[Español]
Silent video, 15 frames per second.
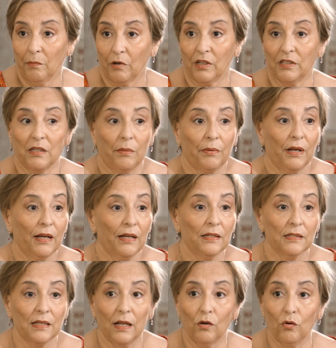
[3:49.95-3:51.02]
porque sabrá que
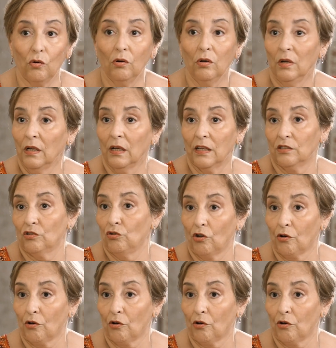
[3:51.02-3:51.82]
es algo que es